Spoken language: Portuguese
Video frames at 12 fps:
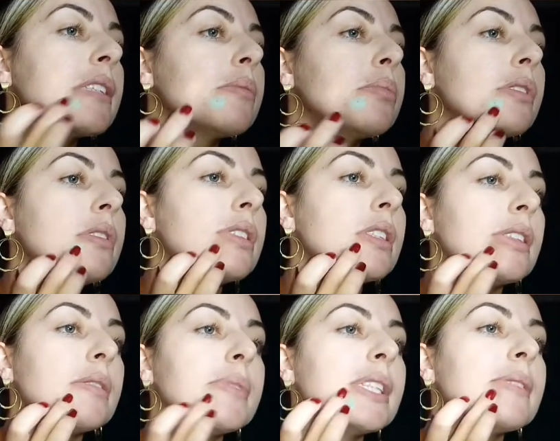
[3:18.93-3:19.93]
Passa por
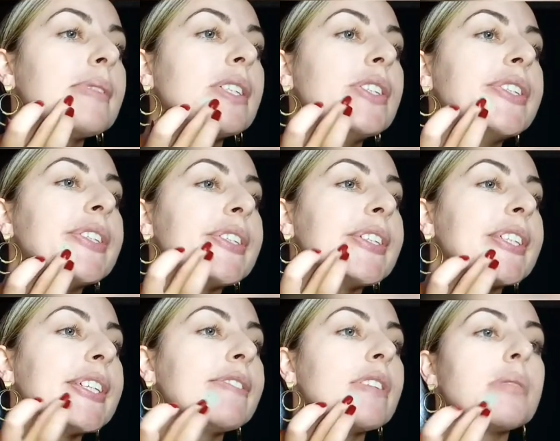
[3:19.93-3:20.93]
cima da
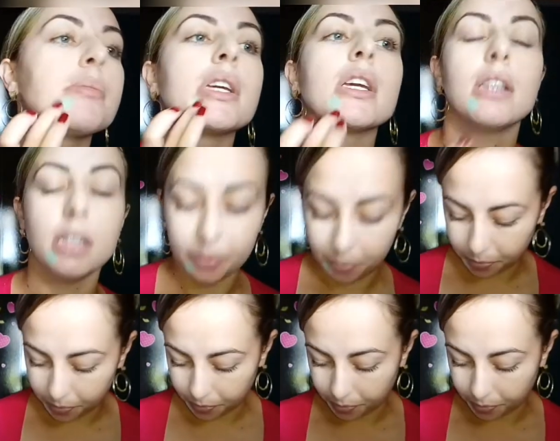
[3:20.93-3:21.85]
manchinha vermelha.